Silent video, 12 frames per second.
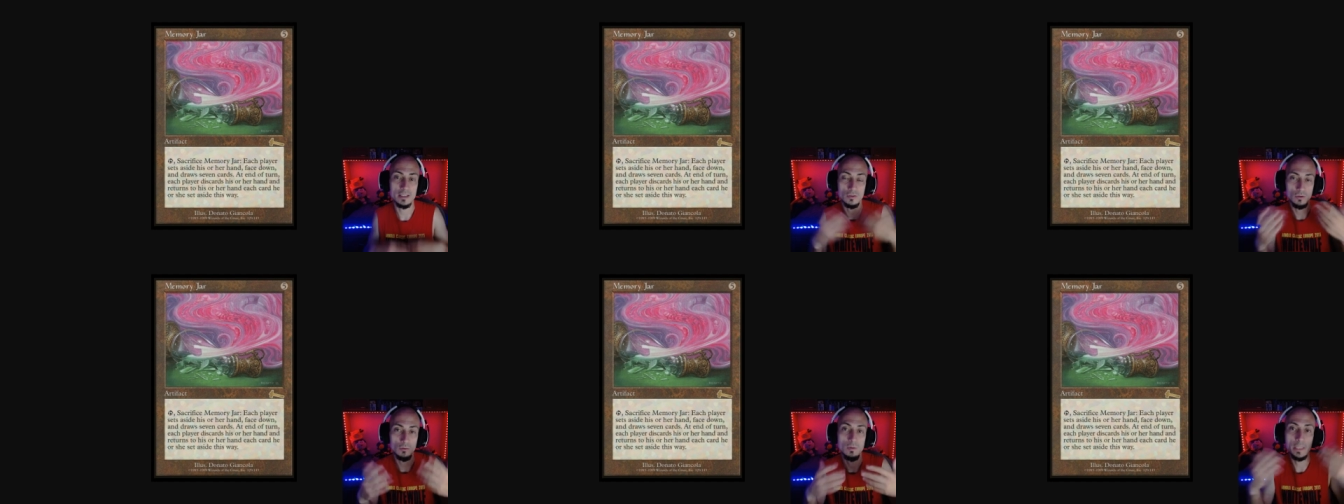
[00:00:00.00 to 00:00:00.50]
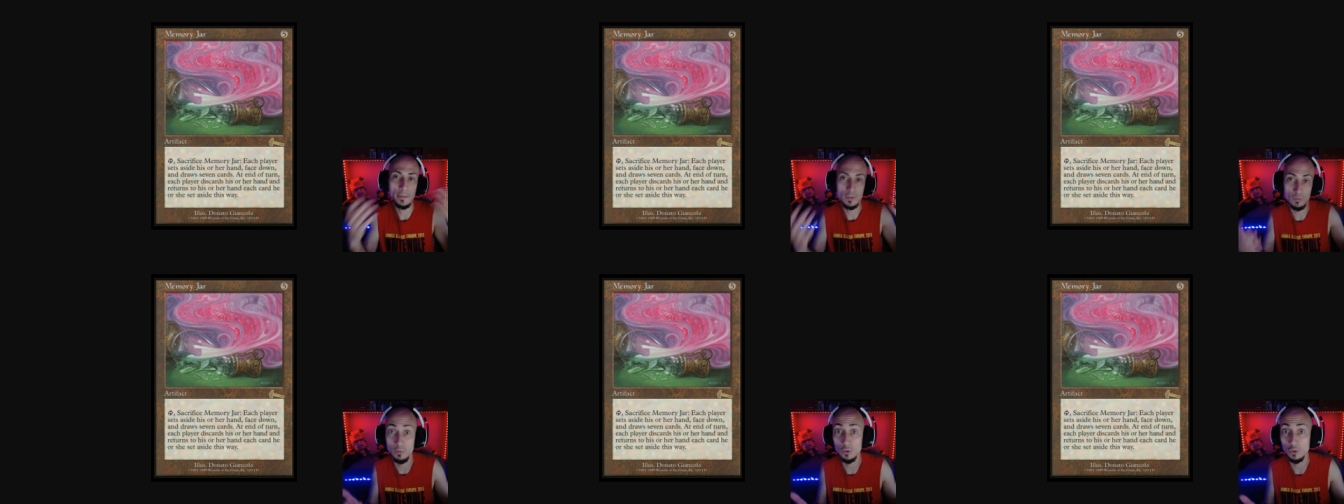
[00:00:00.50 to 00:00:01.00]
con lo cual llevas
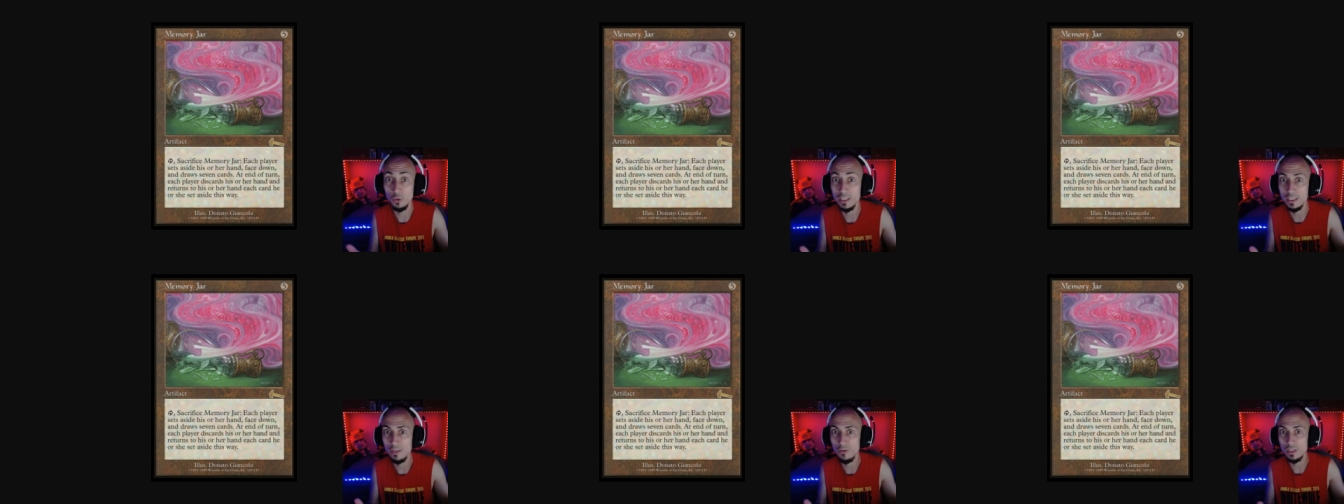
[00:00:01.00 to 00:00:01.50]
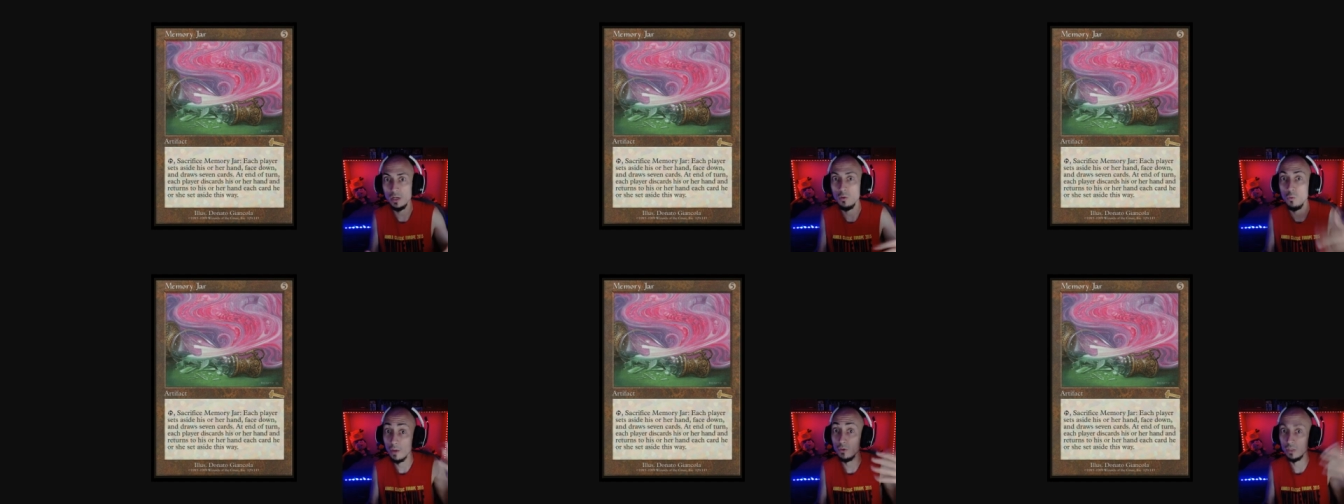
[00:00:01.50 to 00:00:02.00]
un montón de hechizos ya
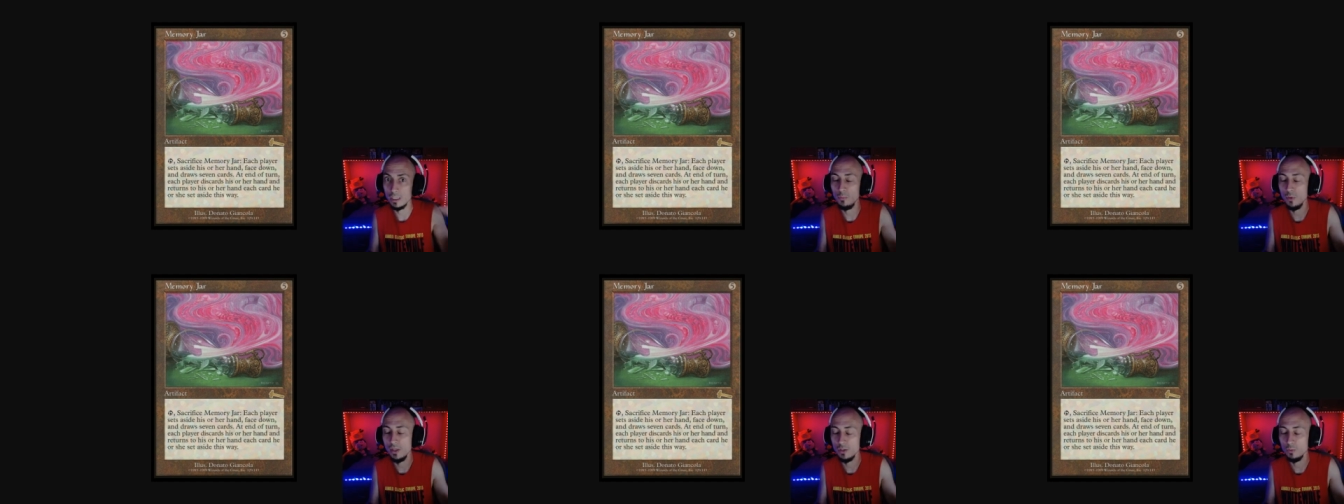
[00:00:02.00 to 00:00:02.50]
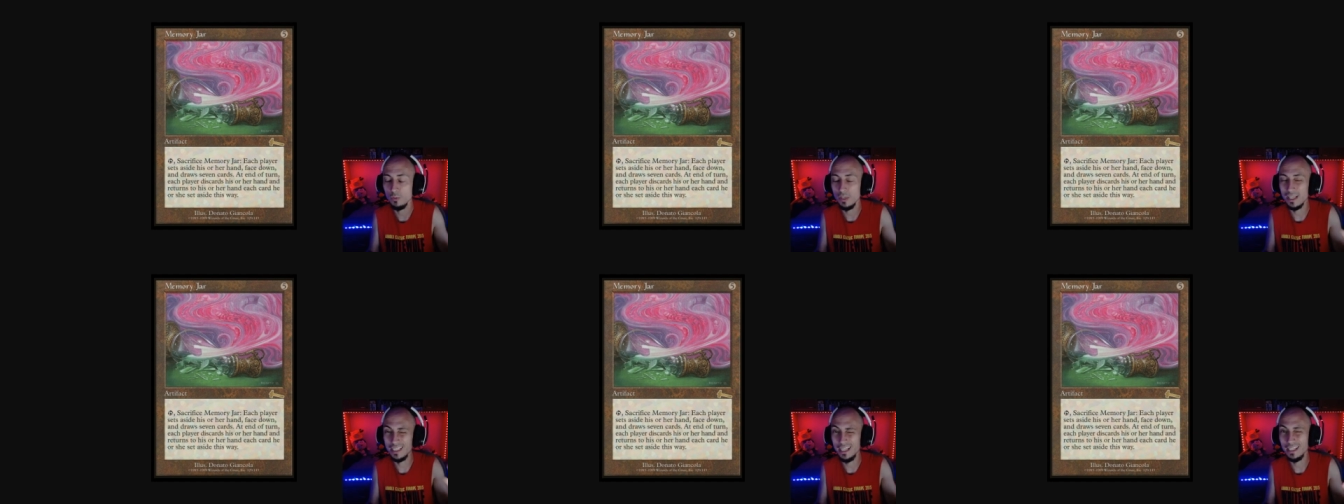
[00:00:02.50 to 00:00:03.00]
jugados que pueden suponer
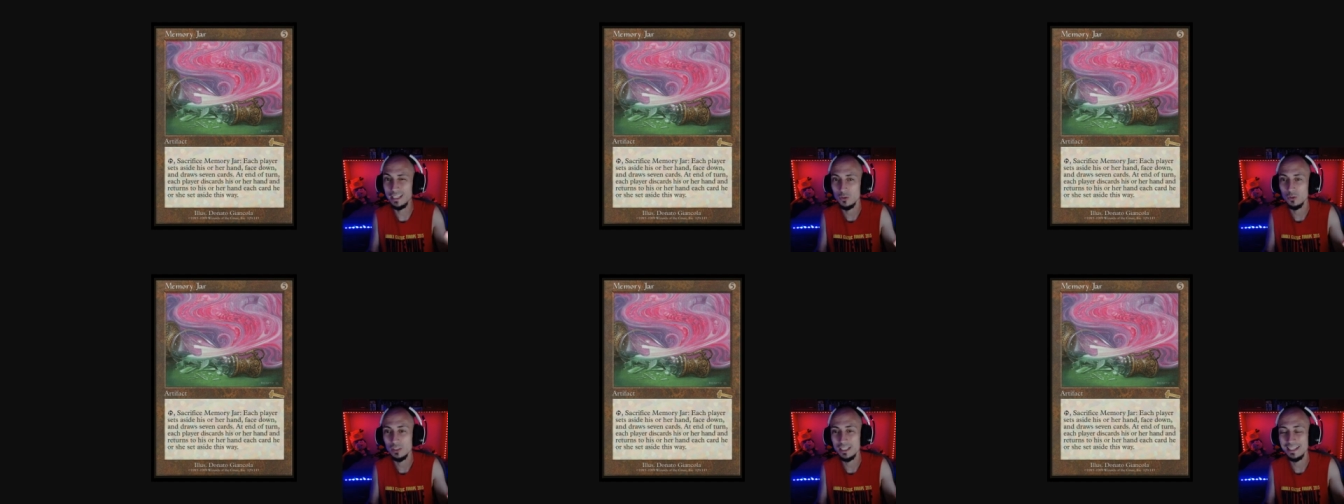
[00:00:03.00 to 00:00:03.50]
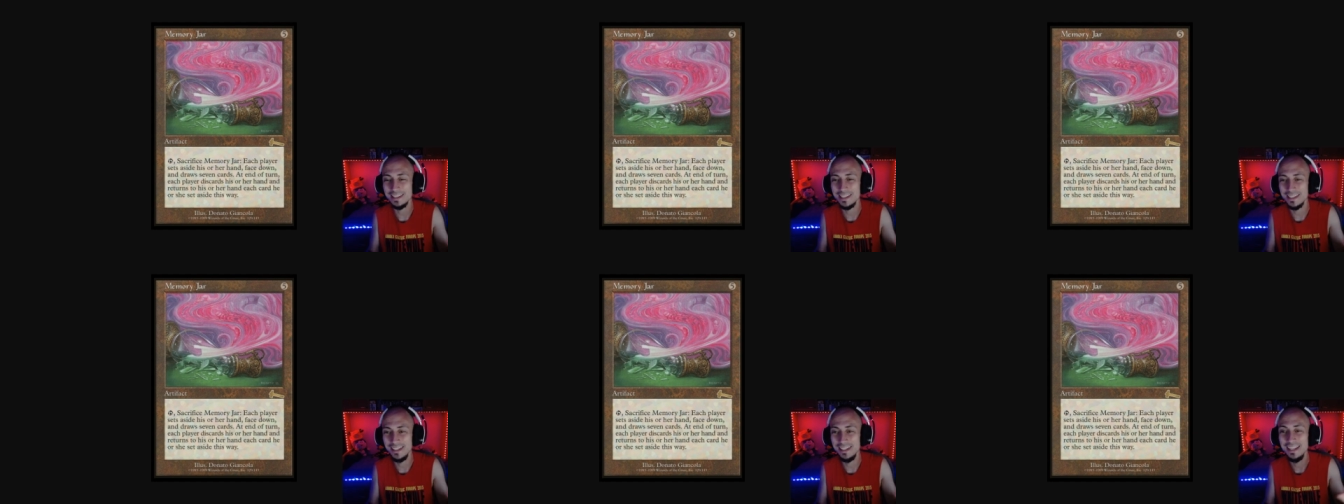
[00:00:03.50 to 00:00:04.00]
sinergias con otras cartas
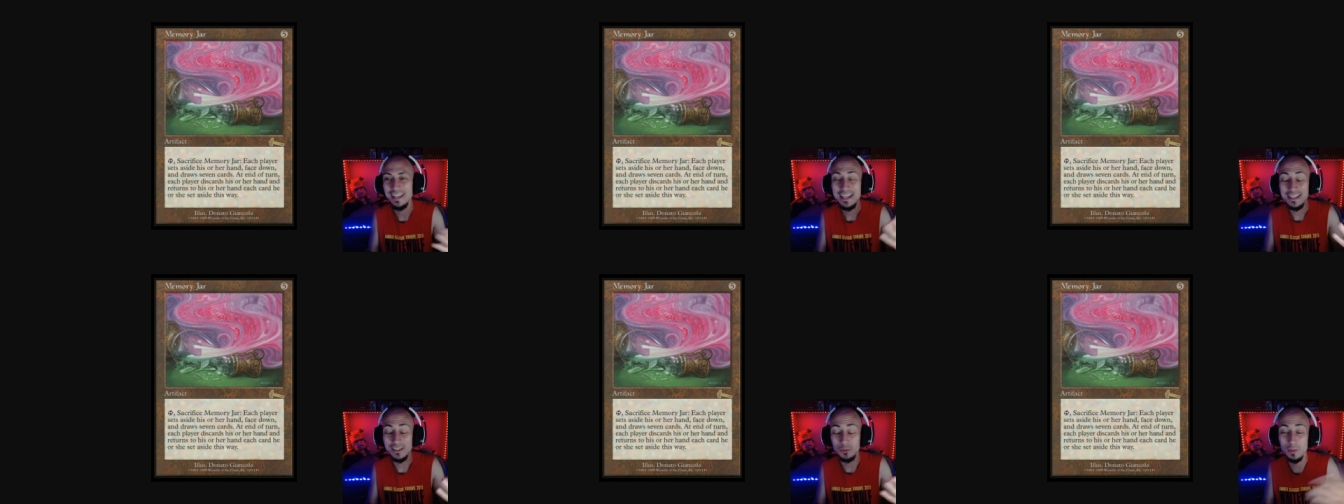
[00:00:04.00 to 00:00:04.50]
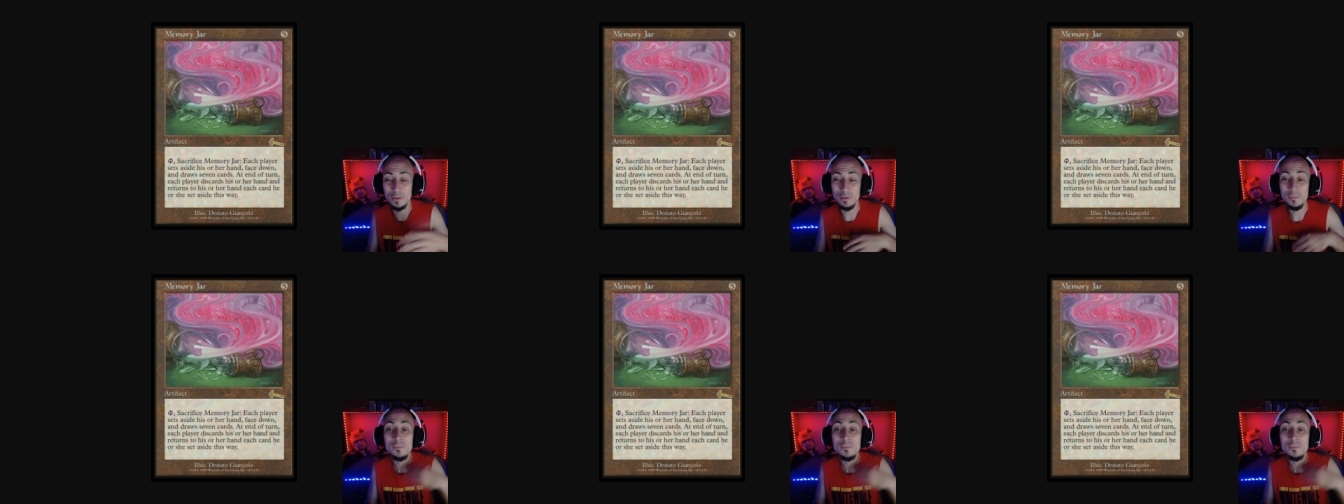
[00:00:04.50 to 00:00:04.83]
de, tu mazo